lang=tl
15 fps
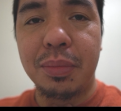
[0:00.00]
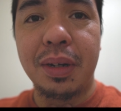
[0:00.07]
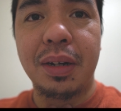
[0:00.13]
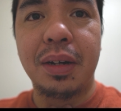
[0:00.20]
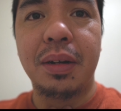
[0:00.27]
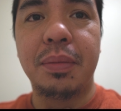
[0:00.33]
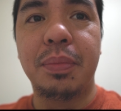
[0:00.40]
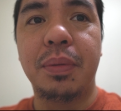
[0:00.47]

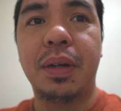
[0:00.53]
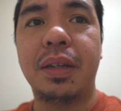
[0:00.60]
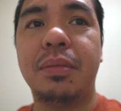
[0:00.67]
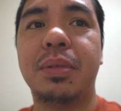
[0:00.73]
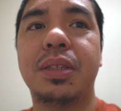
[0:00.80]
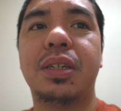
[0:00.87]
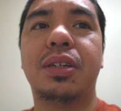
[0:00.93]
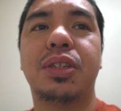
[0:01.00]

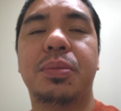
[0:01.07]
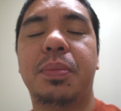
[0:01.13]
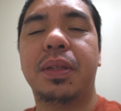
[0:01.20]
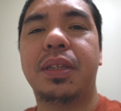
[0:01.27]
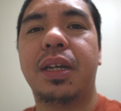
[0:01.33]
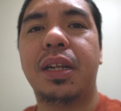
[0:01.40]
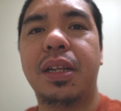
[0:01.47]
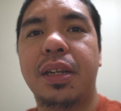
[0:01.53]
ma-admit sa
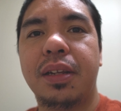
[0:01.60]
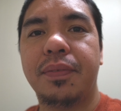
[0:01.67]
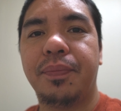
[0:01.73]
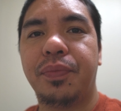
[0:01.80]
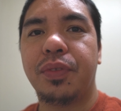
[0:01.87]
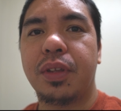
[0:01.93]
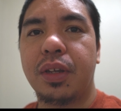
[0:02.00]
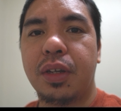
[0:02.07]
hospital.
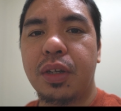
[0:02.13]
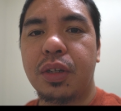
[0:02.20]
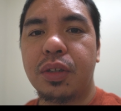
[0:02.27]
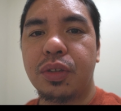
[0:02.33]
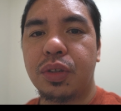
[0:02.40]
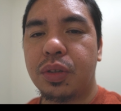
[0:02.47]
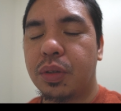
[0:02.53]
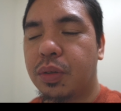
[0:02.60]

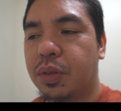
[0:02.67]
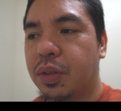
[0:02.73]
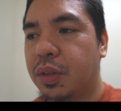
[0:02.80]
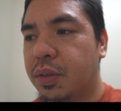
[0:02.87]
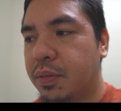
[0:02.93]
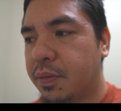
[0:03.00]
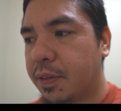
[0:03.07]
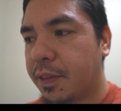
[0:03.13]
So, yun.